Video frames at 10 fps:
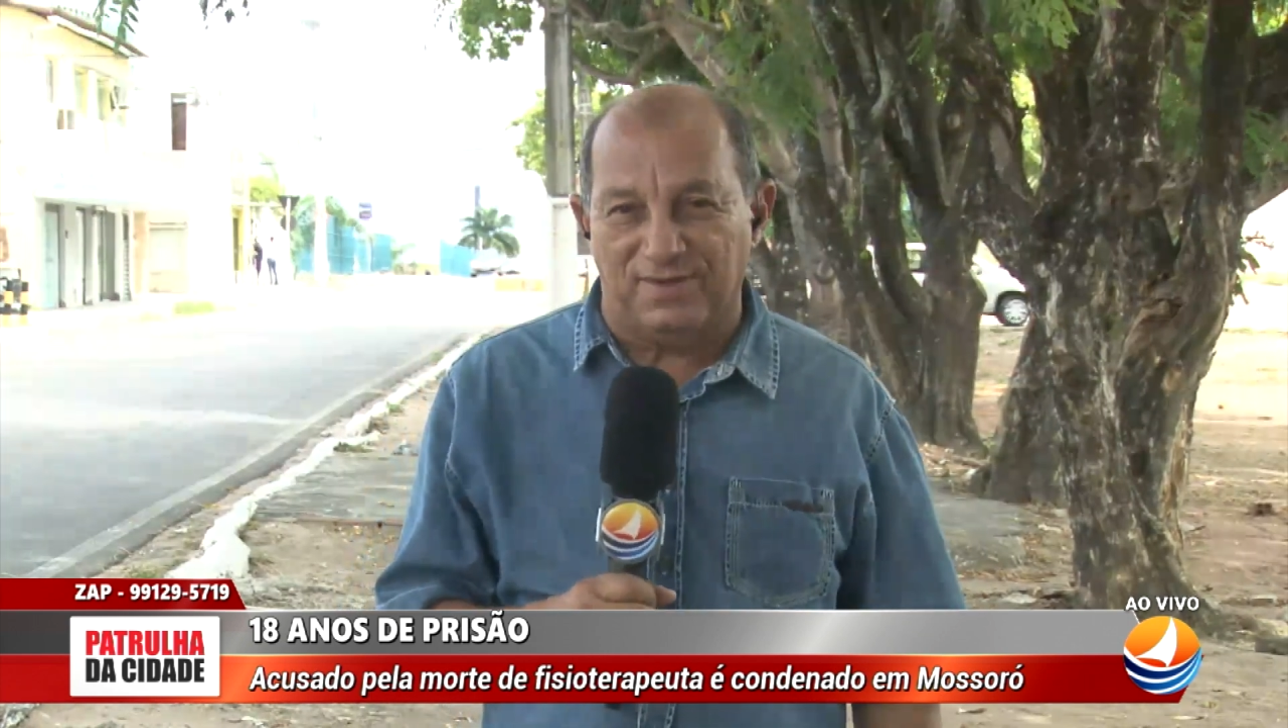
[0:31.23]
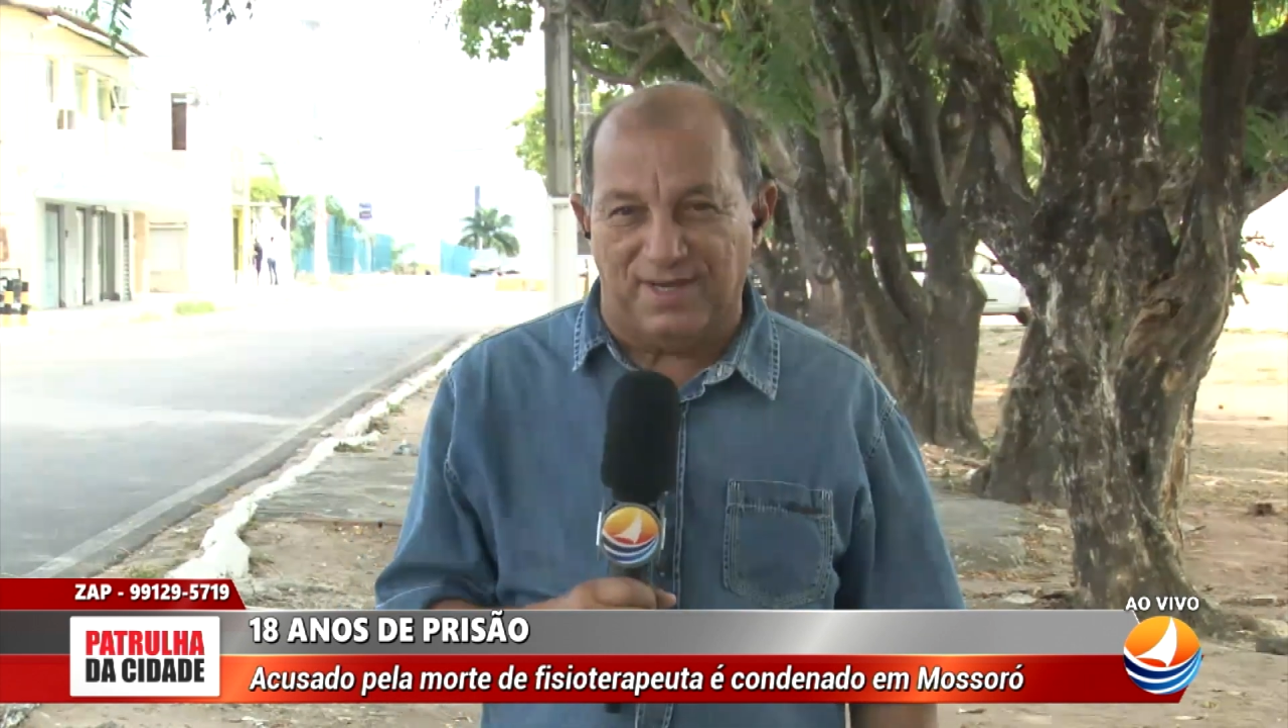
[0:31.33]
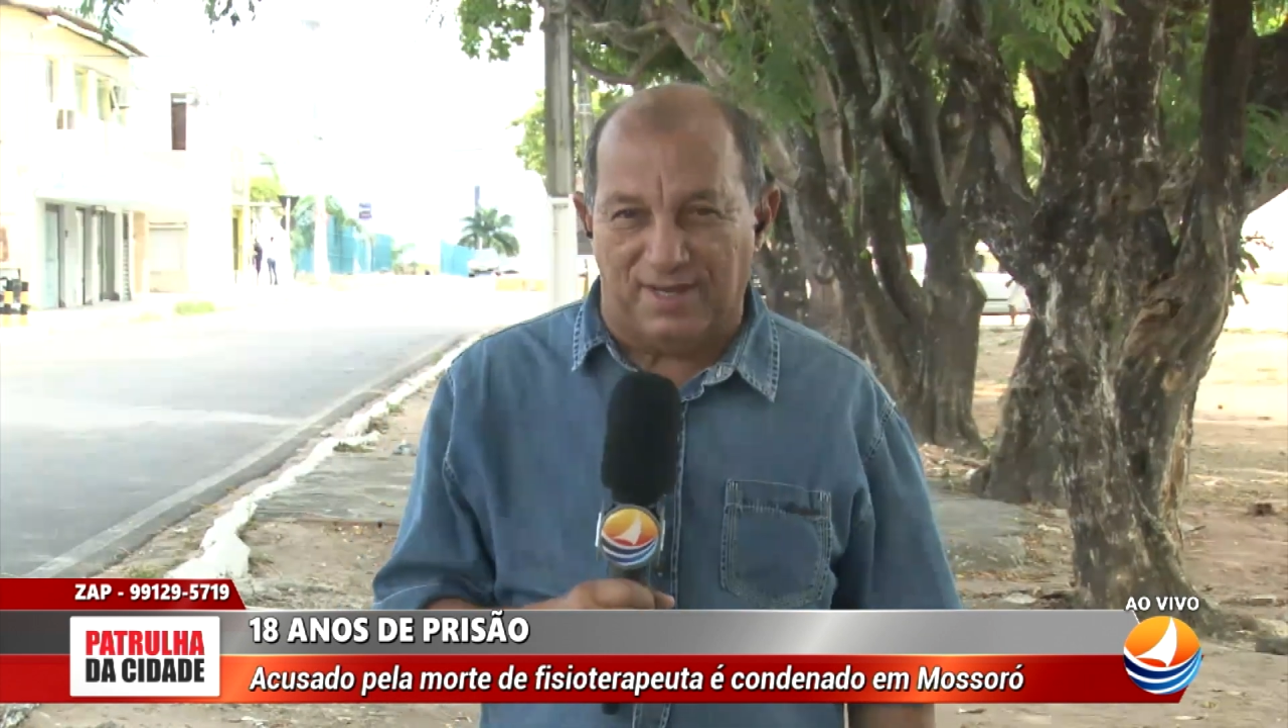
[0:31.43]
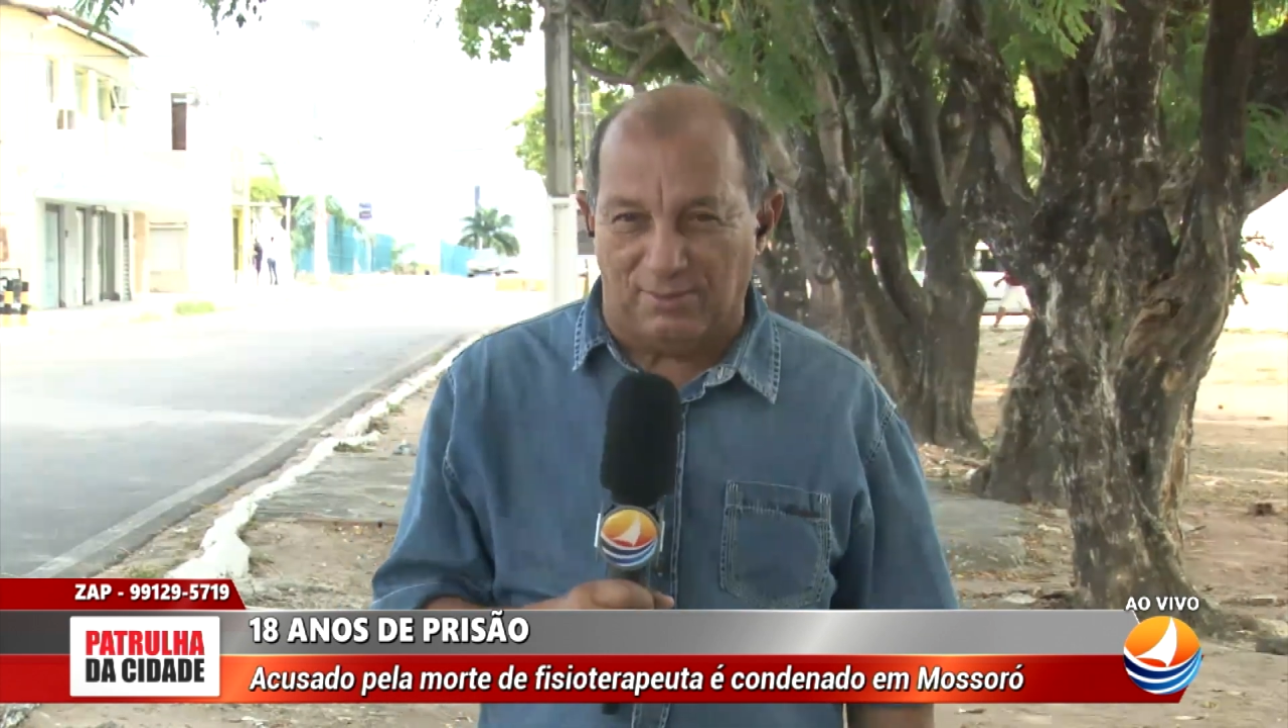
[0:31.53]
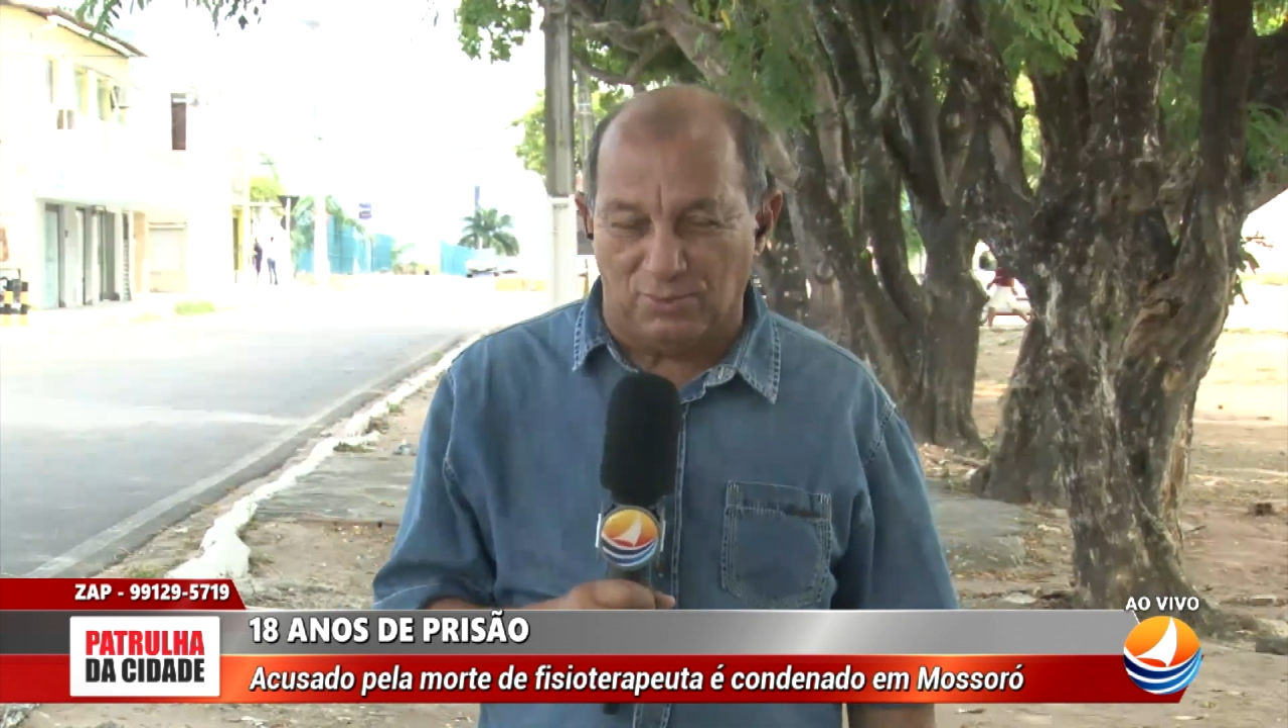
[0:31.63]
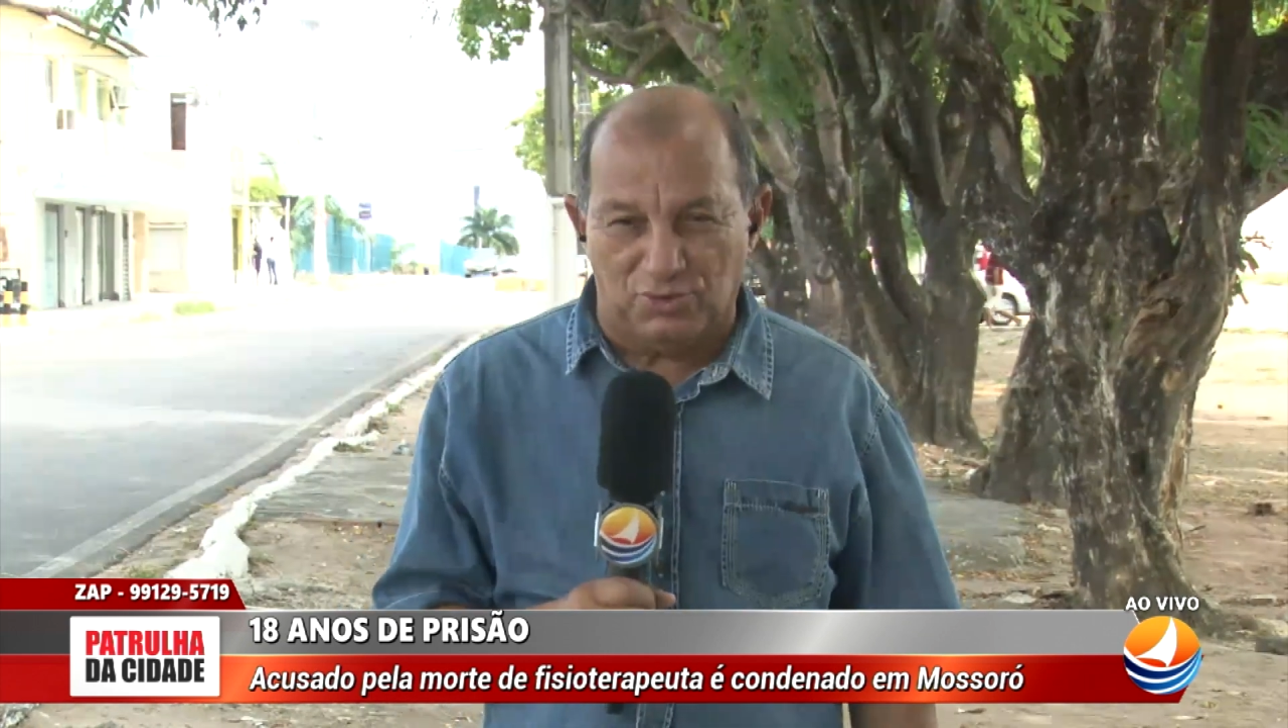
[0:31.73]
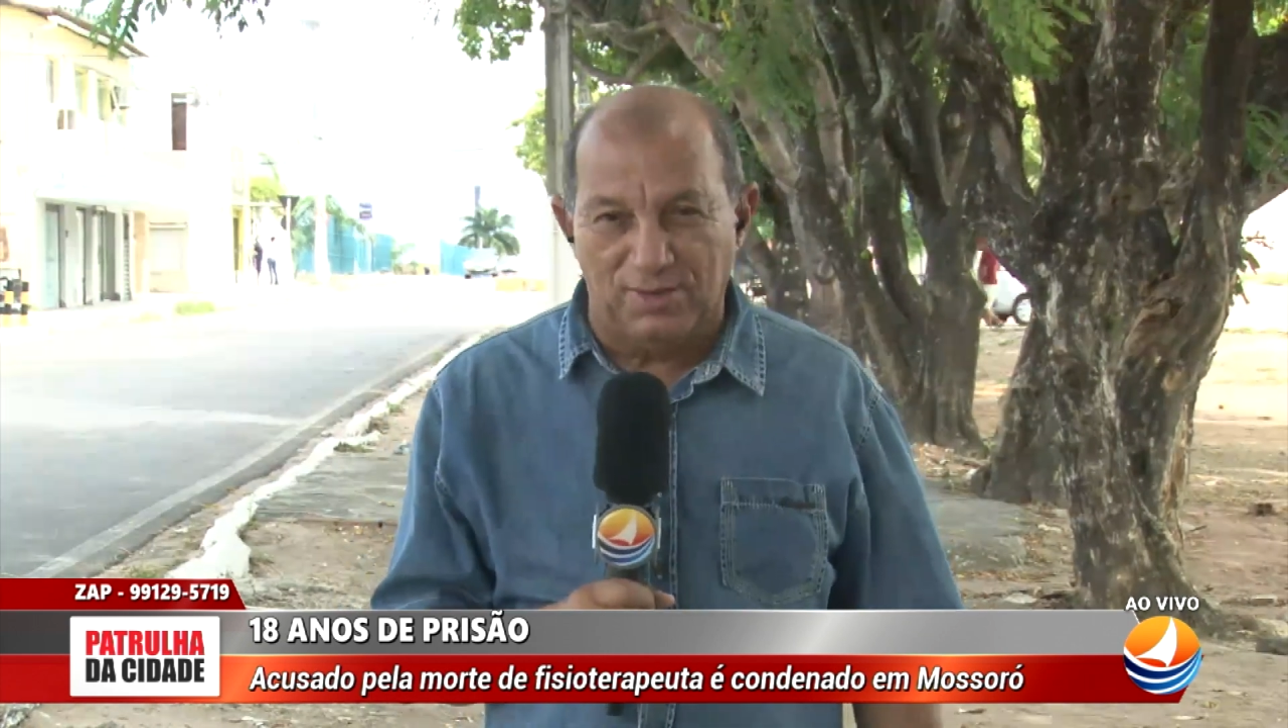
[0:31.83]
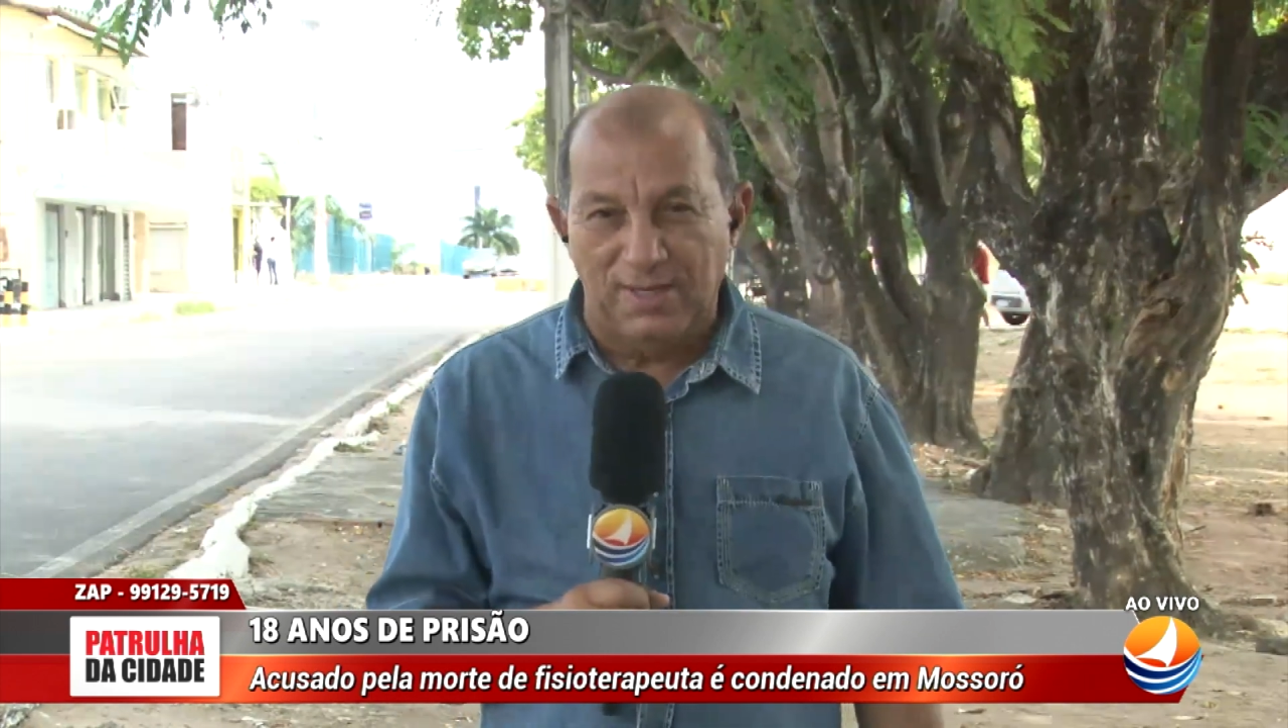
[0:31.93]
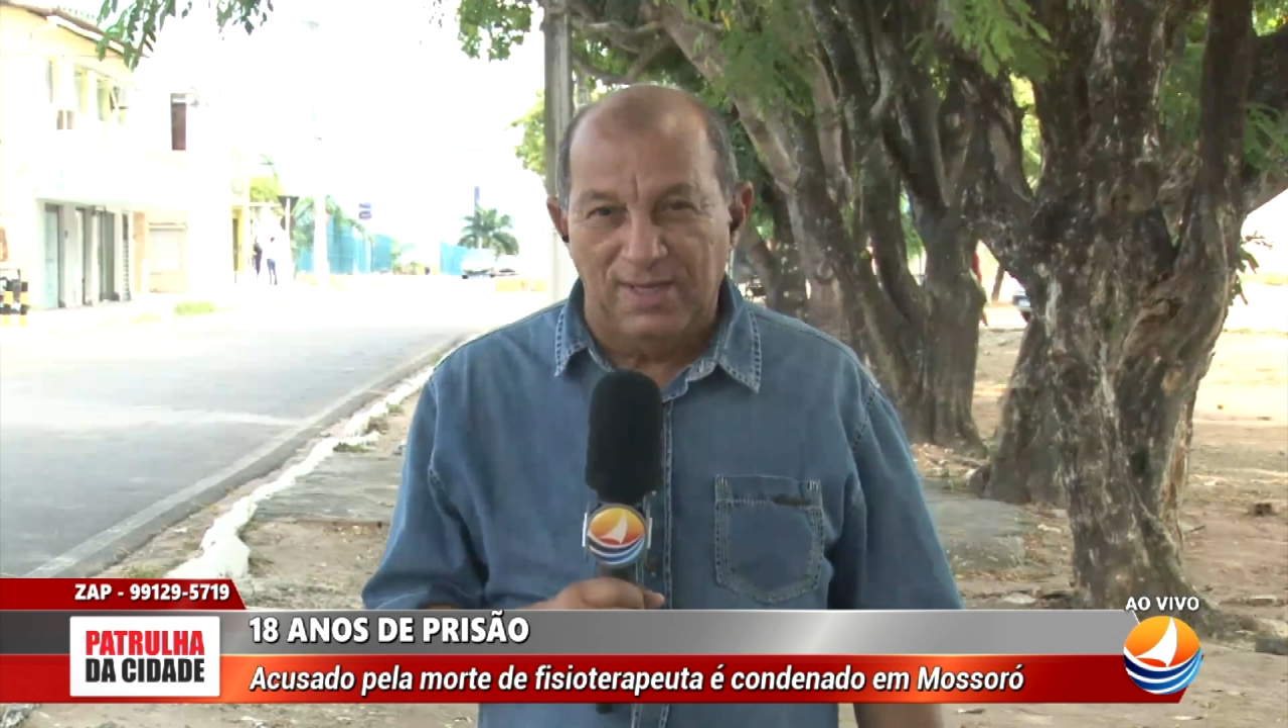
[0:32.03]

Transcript: de Araújo,